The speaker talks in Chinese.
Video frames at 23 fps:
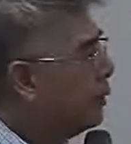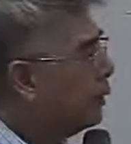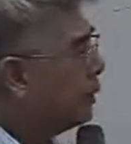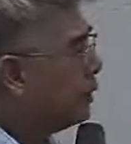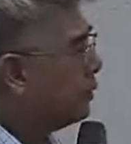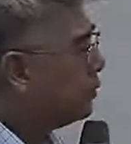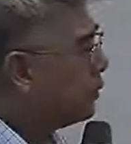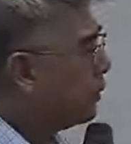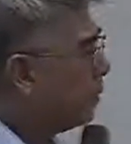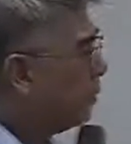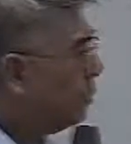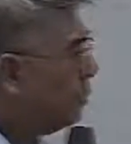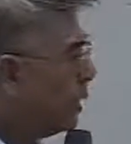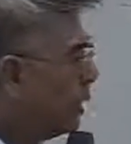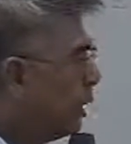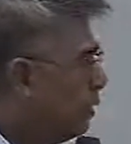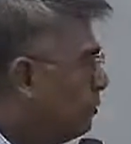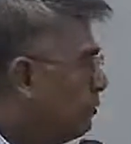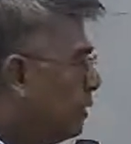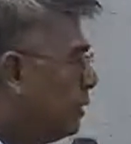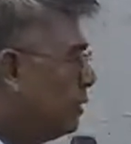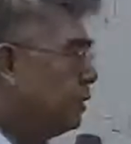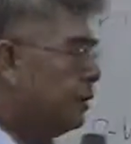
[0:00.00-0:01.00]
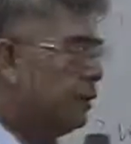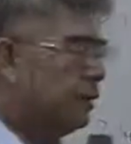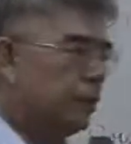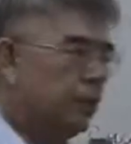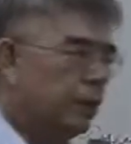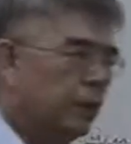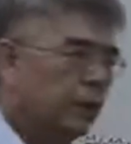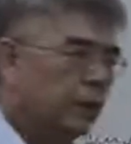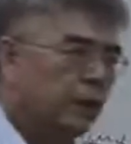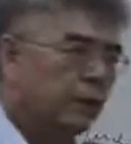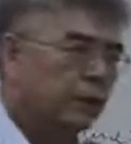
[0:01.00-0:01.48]
零点三比阿尔法
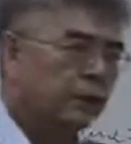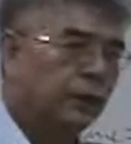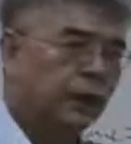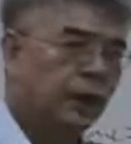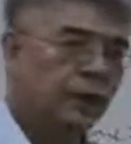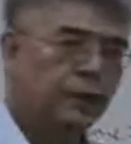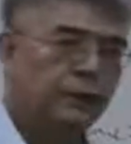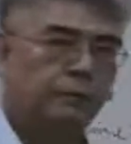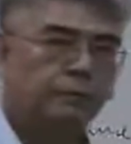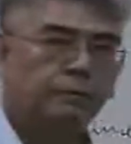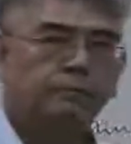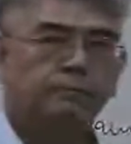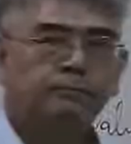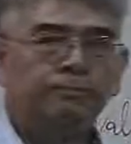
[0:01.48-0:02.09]
零点一还大，